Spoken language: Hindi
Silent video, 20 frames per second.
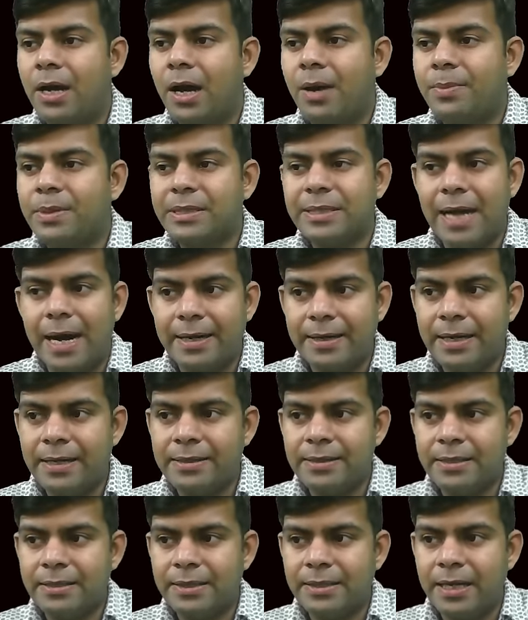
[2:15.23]
हम
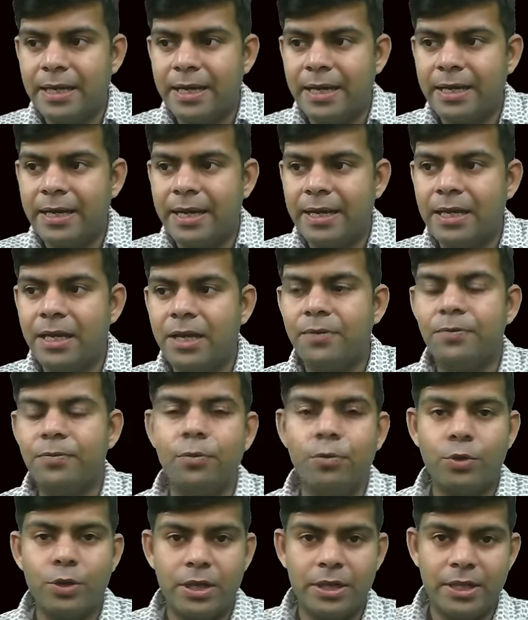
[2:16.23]
स्टार्टिंग से चलेंगे यानी कि
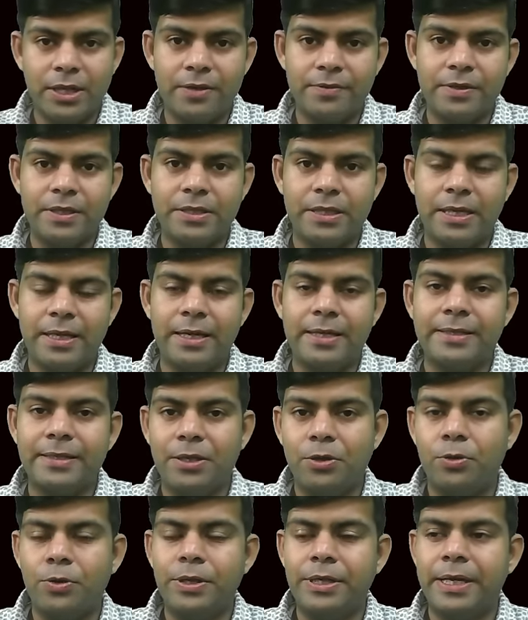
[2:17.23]
फोर की तरफ से चलेंगे
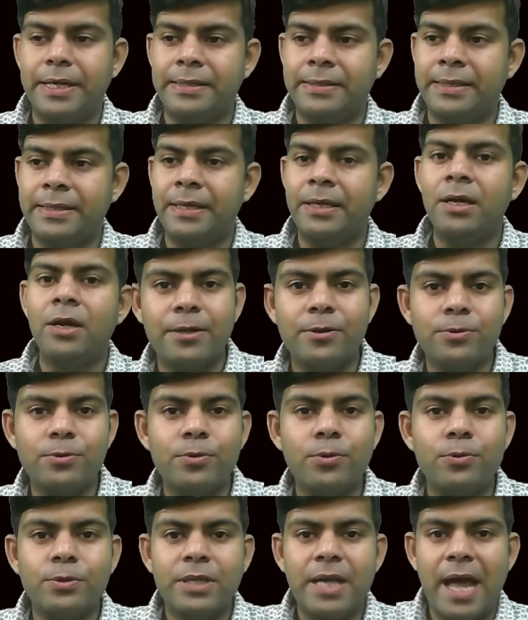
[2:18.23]
जीरो इंडेक्स से एंड
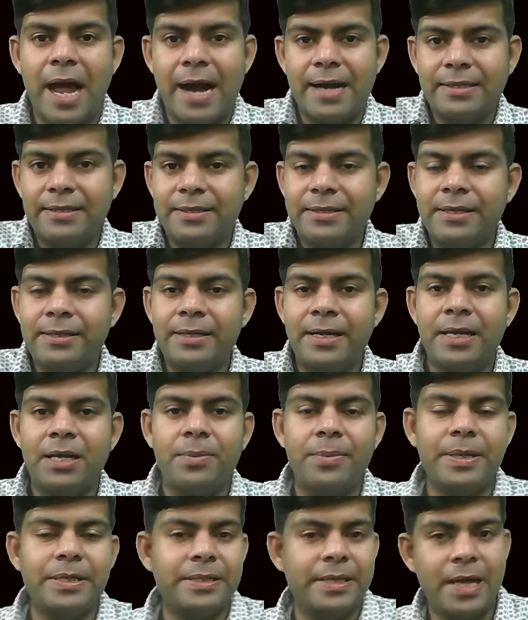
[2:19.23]
उसको उसके एडजेसेंट
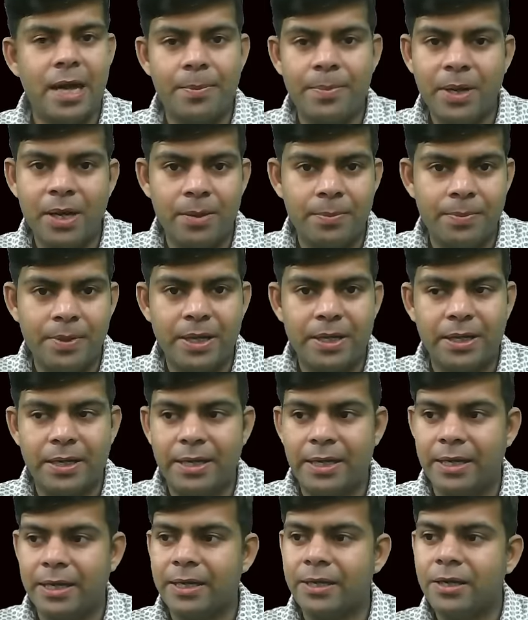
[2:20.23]
एलिमेंट से यहाँ पे कंपेयर
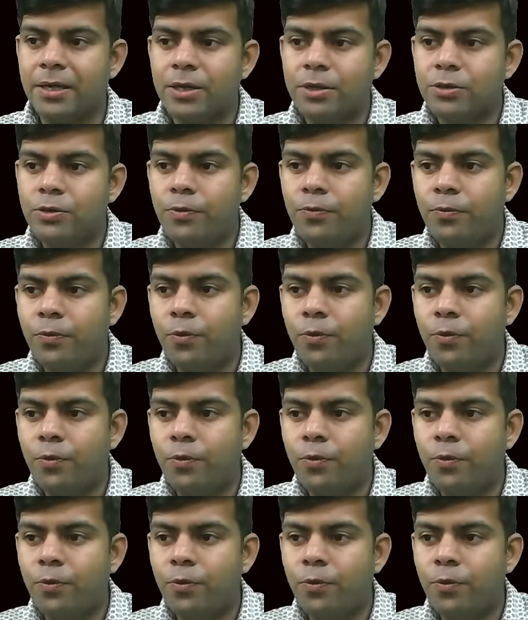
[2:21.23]
करेंगे सो so,